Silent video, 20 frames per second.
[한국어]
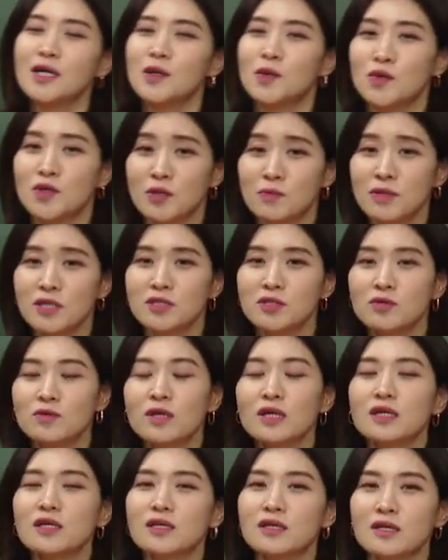오늘 필적
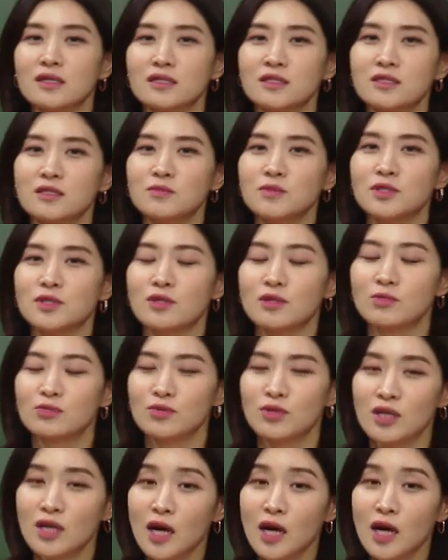확인란을 쓰면서 여러분들이